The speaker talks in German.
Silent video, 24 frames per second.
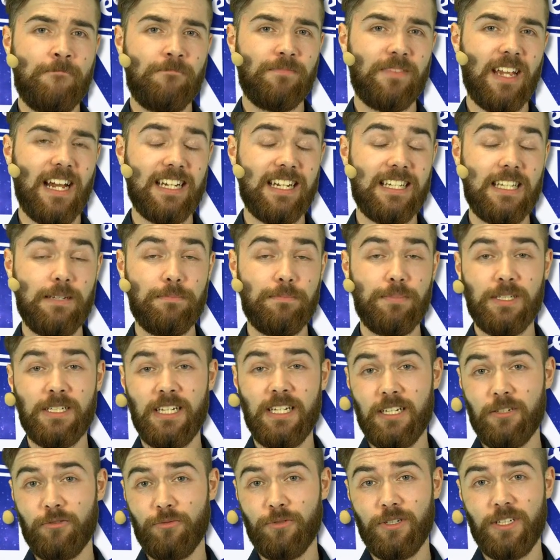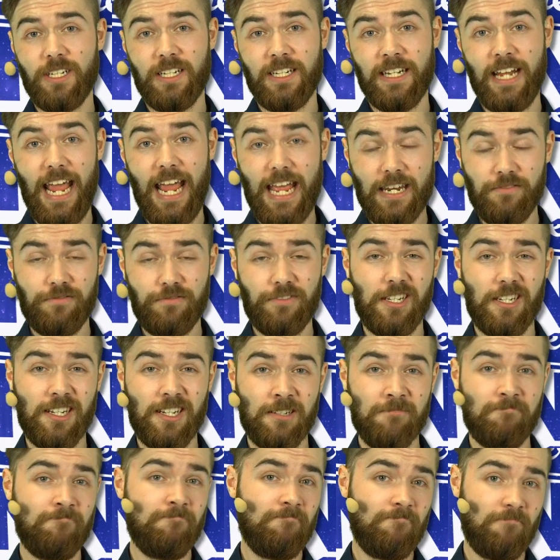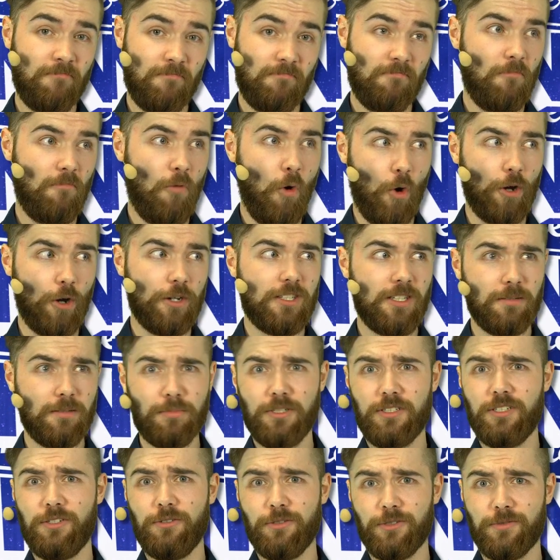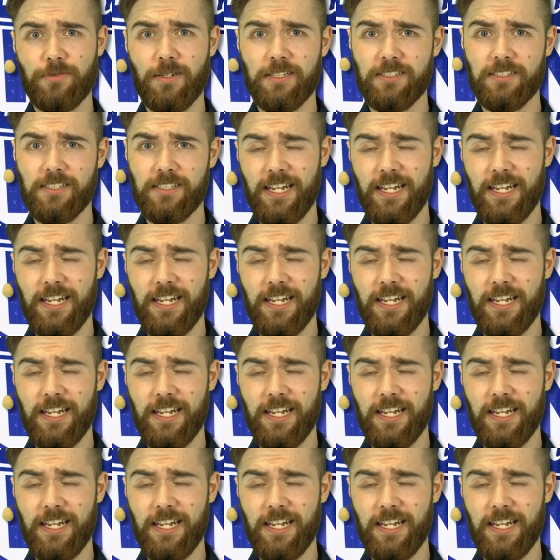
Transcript: da die Begegnung gegen Envy heute bzw.